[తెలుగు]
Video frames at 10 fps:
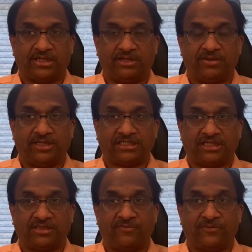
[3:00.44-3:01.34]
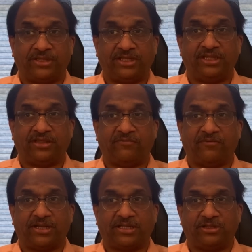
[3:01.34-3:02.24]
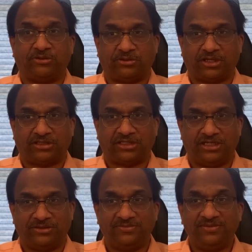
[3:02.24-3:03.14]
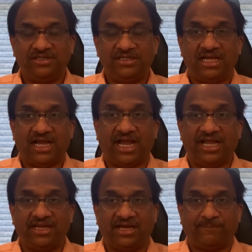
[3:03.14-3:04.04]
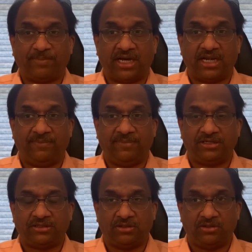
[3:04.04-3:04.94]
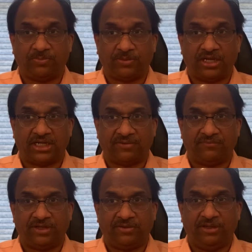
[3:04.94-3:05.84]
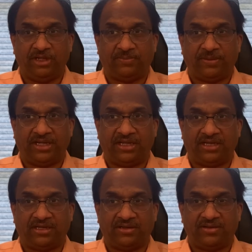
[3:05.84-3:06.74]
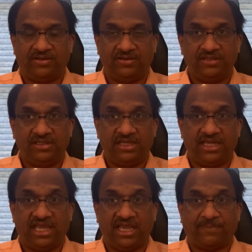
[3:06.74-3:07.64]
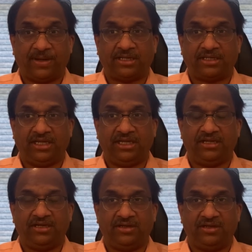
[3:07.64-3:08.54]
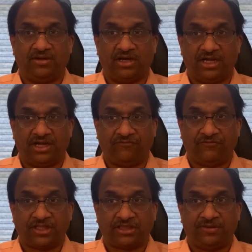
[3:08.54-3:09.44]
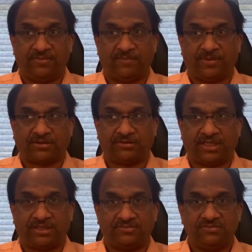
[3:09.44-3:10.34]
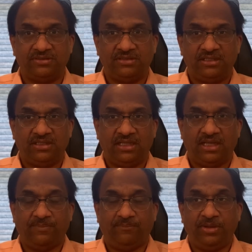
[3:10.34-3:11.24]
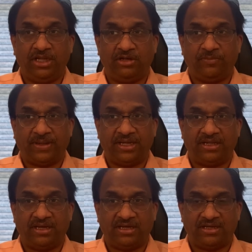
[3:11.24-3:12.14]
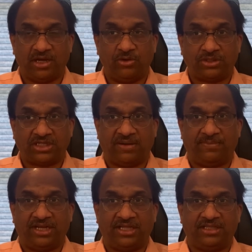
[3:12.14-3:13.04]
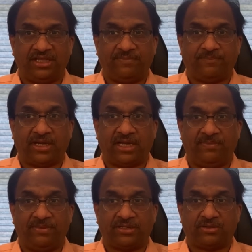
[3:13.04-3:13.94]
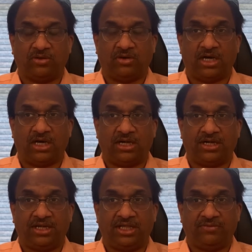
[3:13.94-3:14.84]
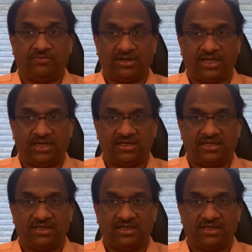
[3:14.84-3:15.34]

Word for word: అన్నారు హిమాచల్ సెమీఫైనల్స్ ఇన్ని సెమీఫైనల్స్ ఎందుకుంటాయో తెలియదు అయినా పార్లమెంటులో పోరాటం లేదు ఈ బిల్లు పైన ఏ పార్టీ ఆల్రెడీ ఫిక్స్డ్ మెంబర్స్ ఉన్నారు బిల్లు పైన అవుట్కమ్ అనేది పార్లమెంట్లో ఆల్రెడీ ఉన్న